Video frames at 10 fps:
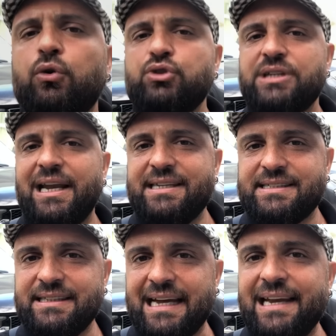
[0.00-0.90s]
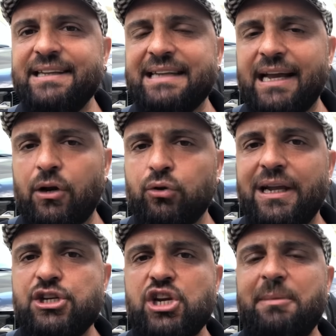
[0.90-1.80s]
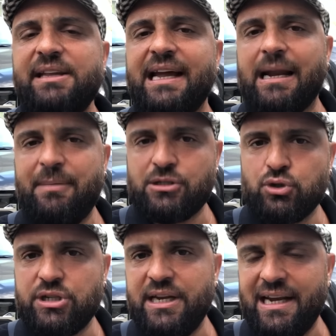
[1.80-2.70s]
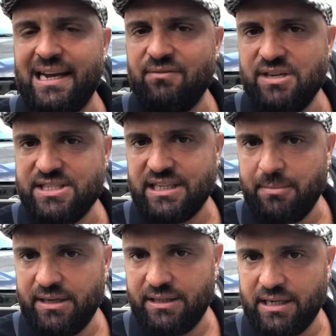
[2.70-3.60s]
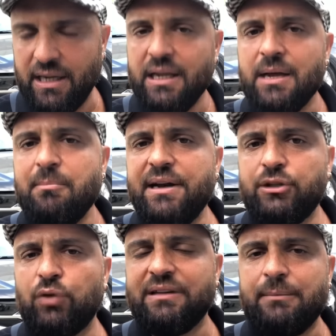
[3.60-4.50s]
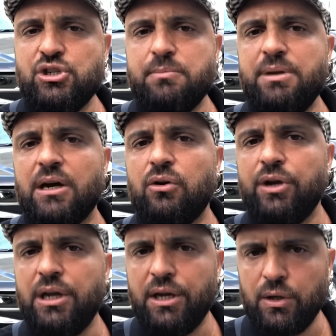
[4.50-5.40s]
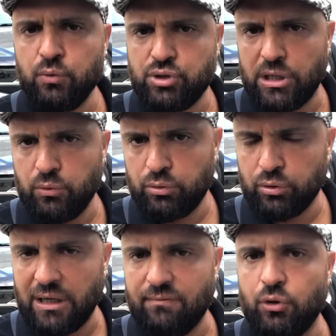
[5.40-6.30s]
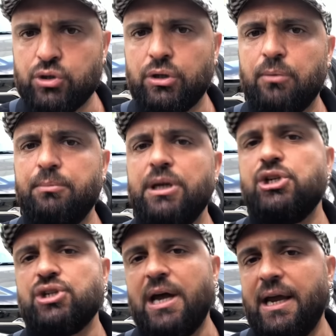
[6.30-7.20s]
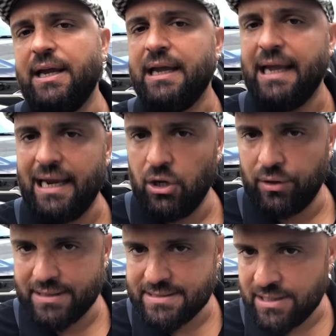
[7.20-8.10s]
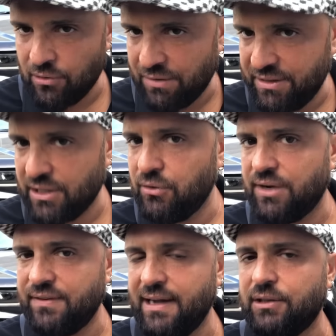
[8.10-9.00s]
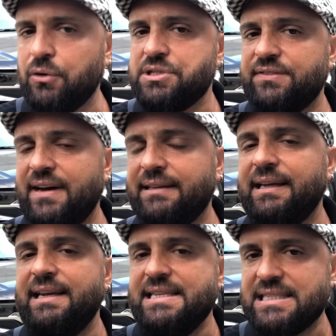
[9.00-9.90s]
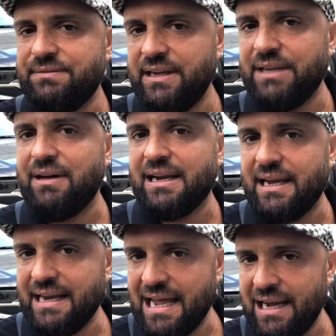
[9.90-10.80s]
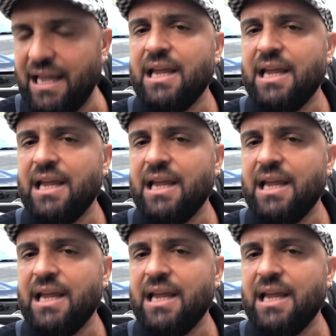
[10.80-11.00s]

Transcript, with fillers: Gonzales all'interno del j medical per sostenere le visite mediche. Ben ritrovati amici bianconeri, un saluto dal vostro BJ. Allora, se non l'avete ancora fatto, cosa fate? Iscrivetevi al canale.